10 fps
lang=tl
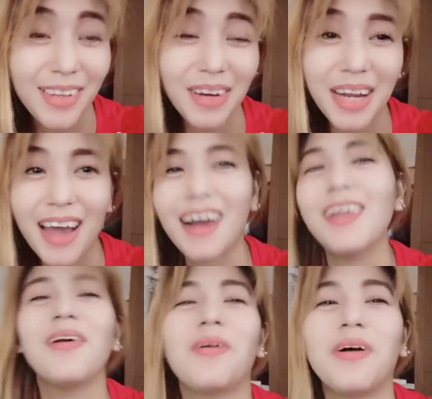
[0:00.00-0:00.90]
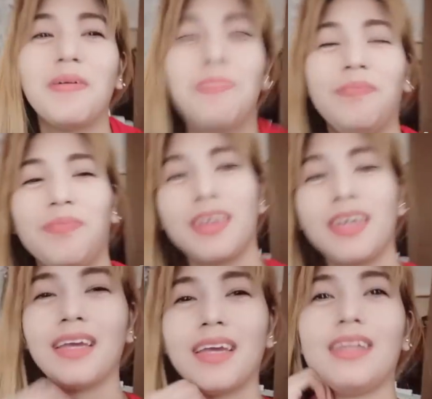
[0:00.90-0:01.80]
Di ba nakakaloka?
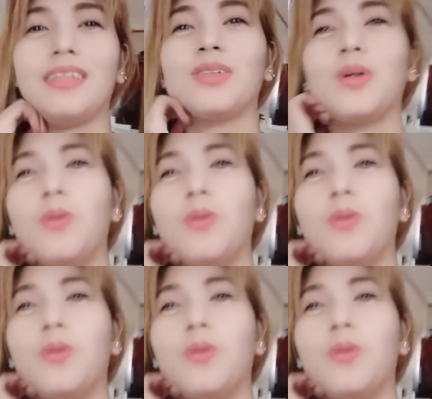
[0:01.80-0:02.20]
Yan, so,